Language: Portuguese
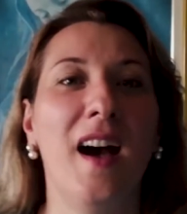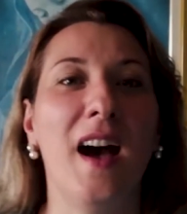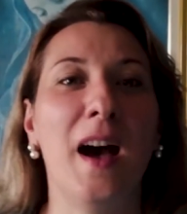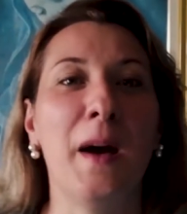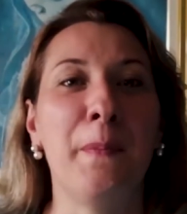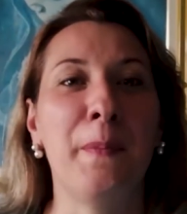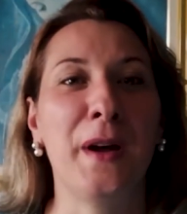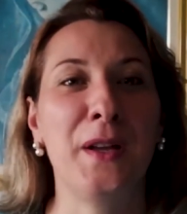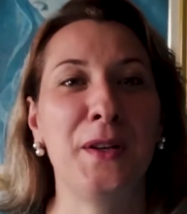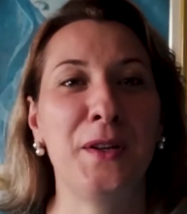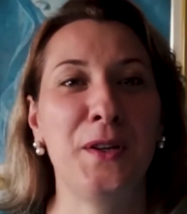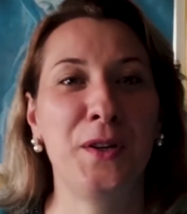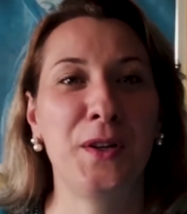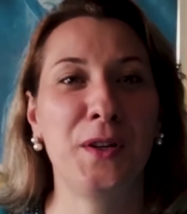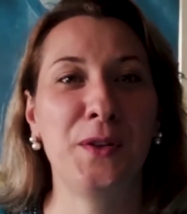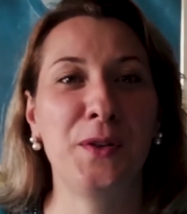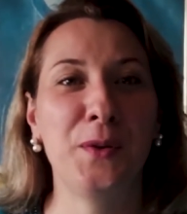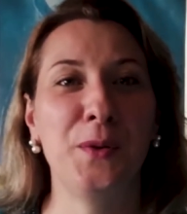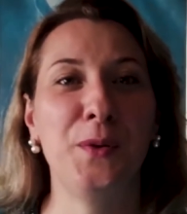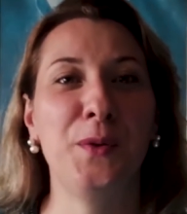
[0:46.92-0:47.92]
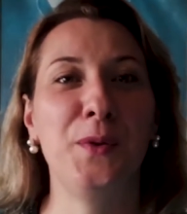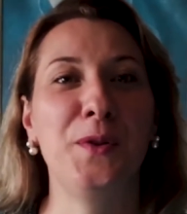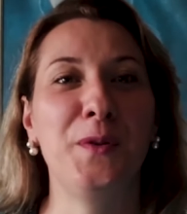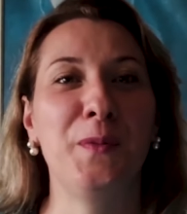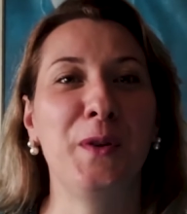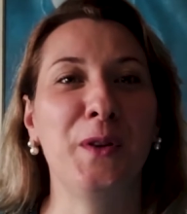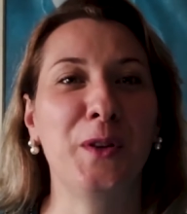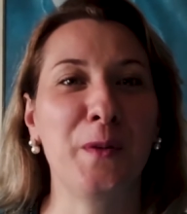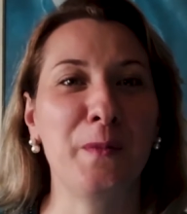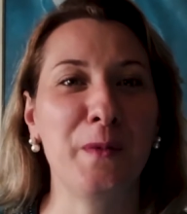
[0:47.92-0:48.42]
A paz de Jesus,
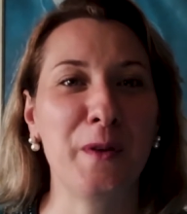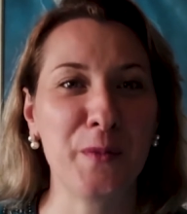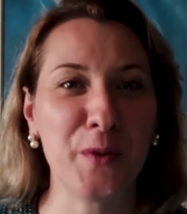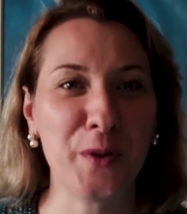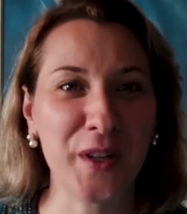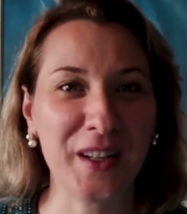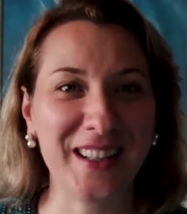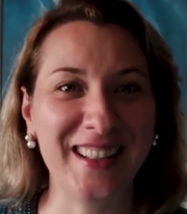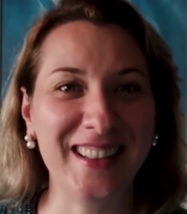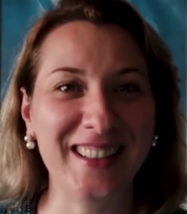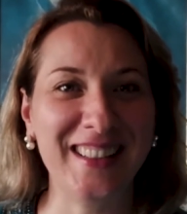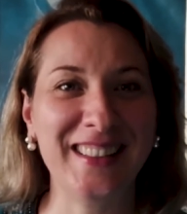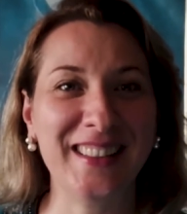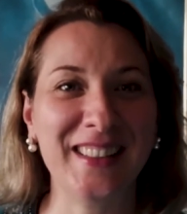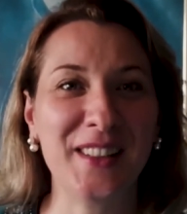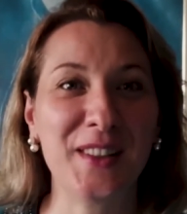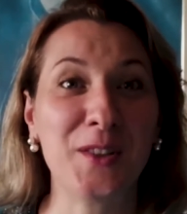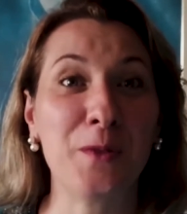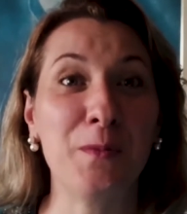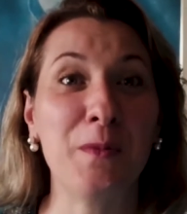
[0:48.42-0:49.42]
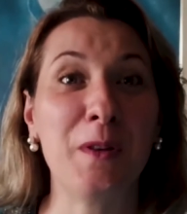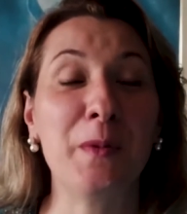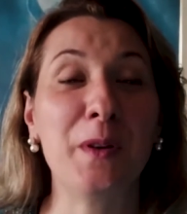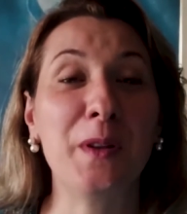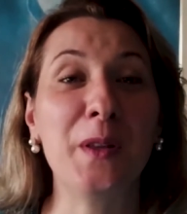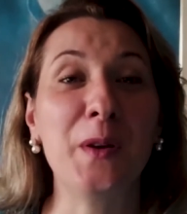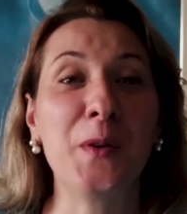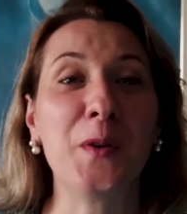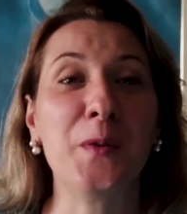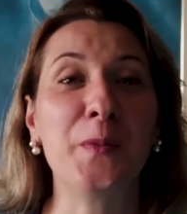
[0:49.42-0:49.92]
meu nome é Morgana, sou membro
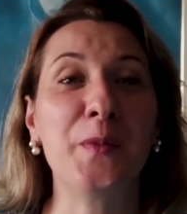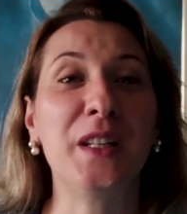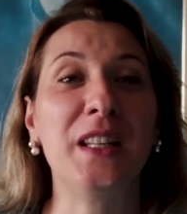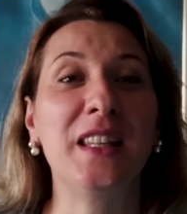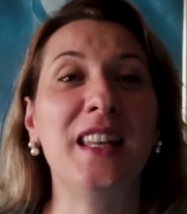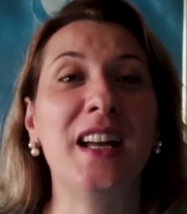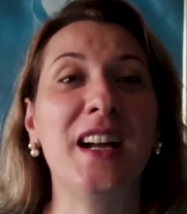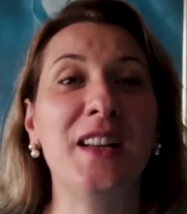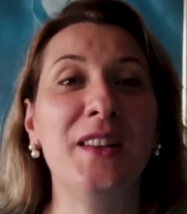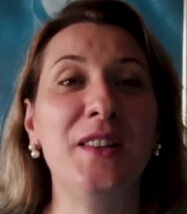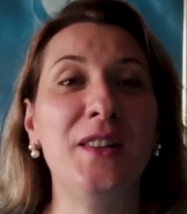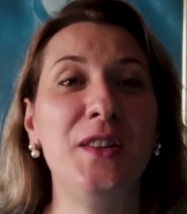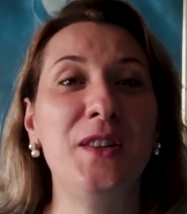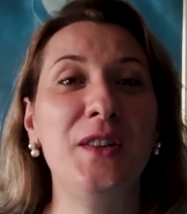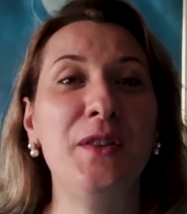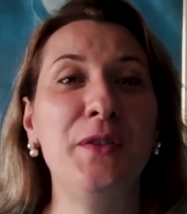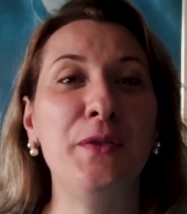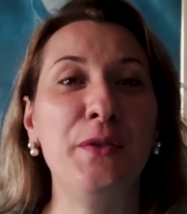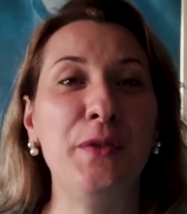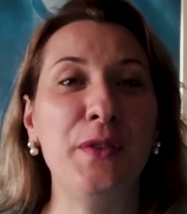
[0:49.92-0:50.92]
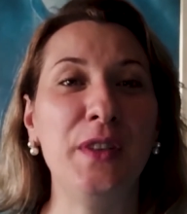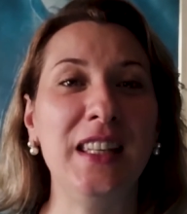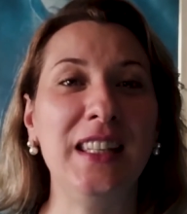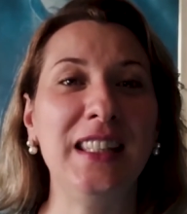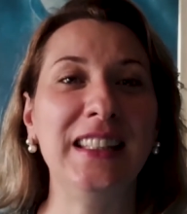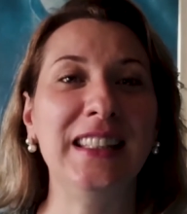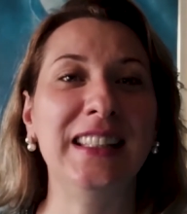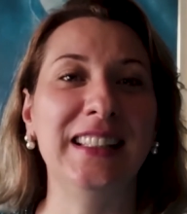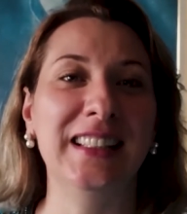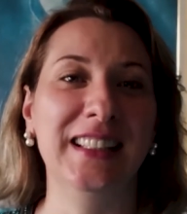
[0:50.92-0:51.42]
da comunidade de
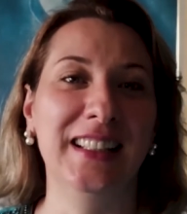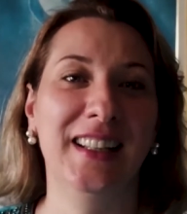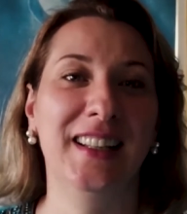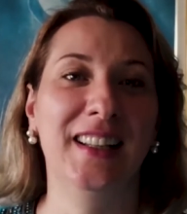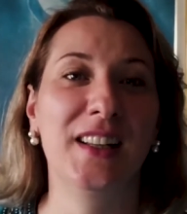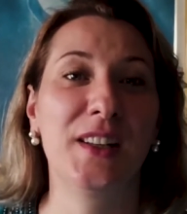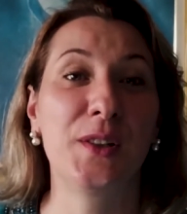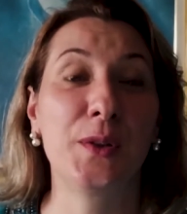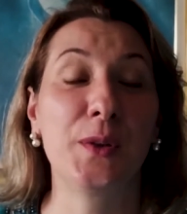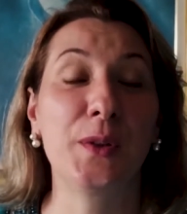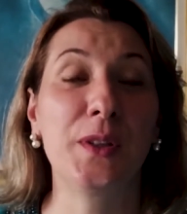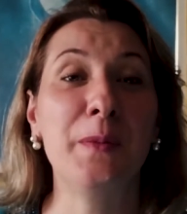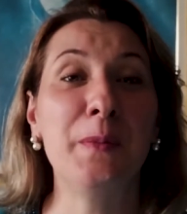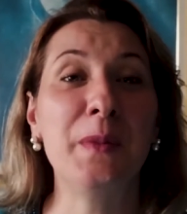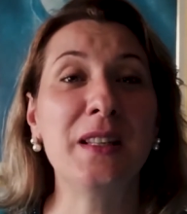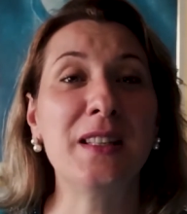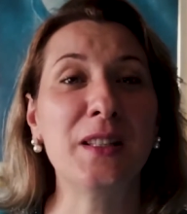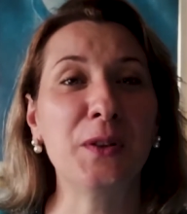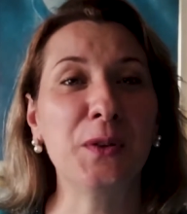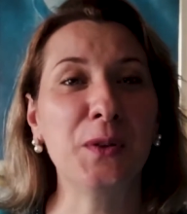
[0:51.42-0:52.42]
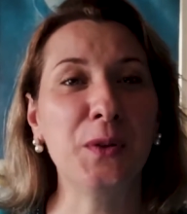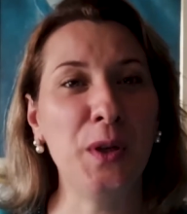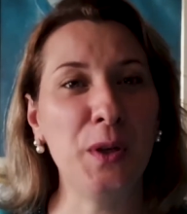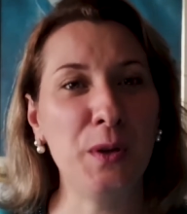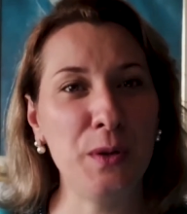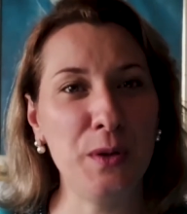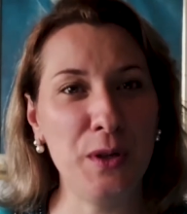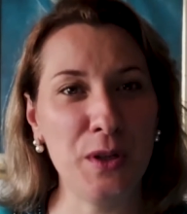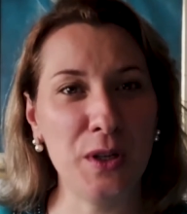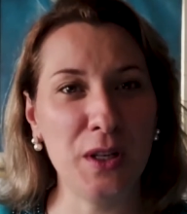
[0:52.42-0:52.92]
vida, sou da missão do
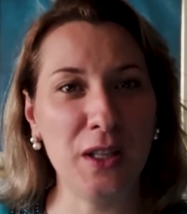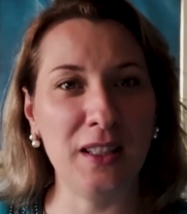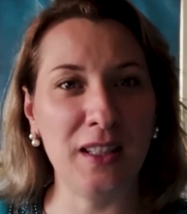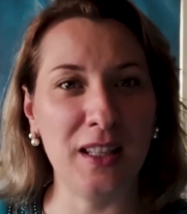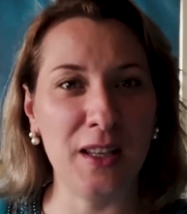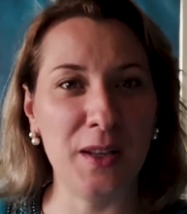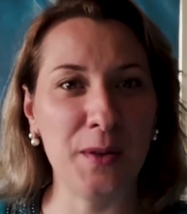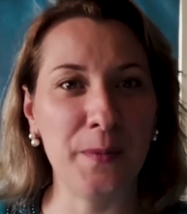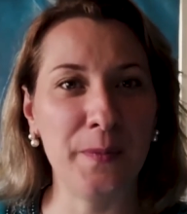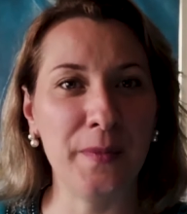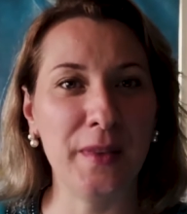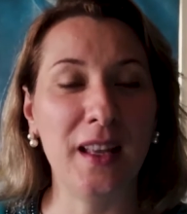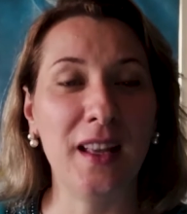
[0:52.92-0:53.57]
Rio de Janeiro.